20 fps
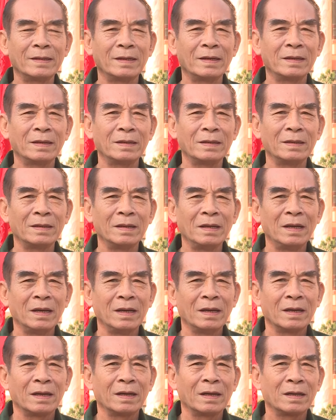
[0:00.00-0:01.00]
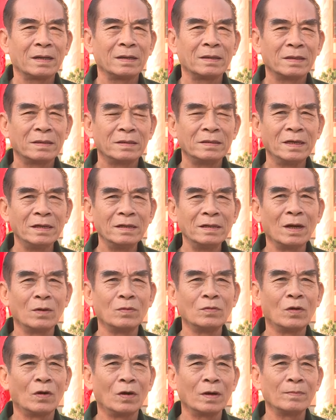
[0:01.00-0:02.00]
thì ờ, những
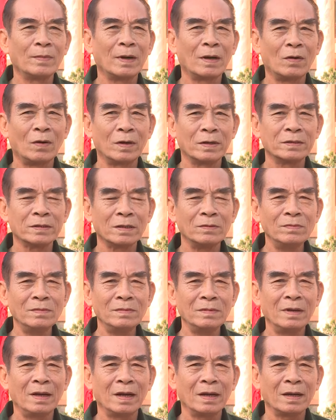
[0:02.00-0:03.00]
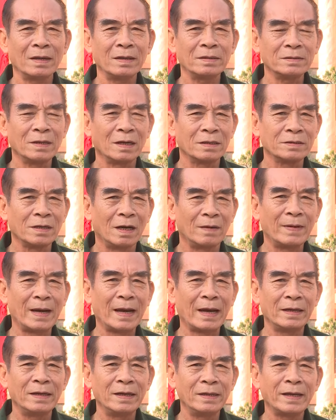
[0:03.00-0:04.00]
đồng đội mà còn sống được trở
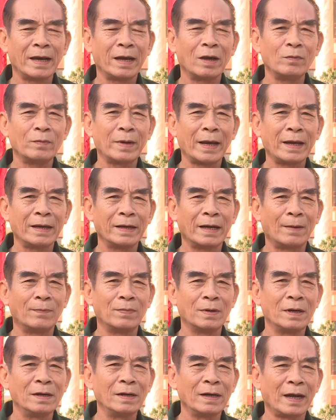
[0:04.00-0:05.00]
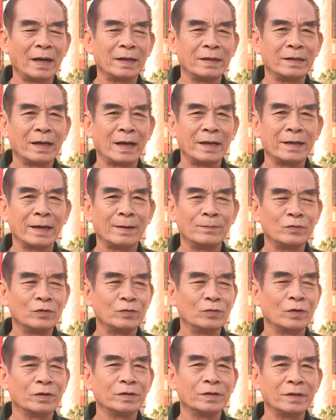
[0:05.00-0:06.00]
về đến ngày hôm nay gặp gỡ lại thì anh em
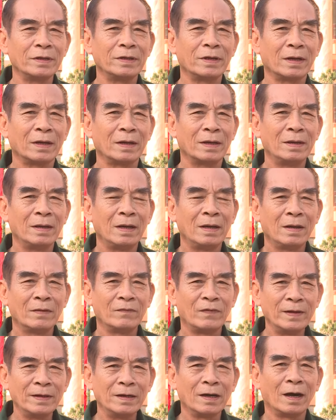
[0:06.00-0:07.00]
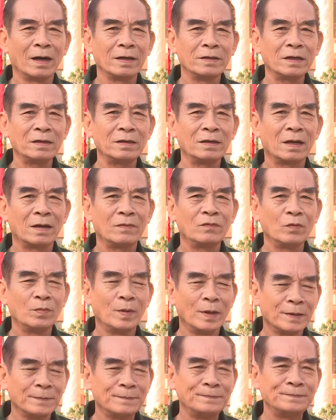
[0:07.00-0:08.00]
chúng tôi rất là phấn khởi, rất là vui mừng.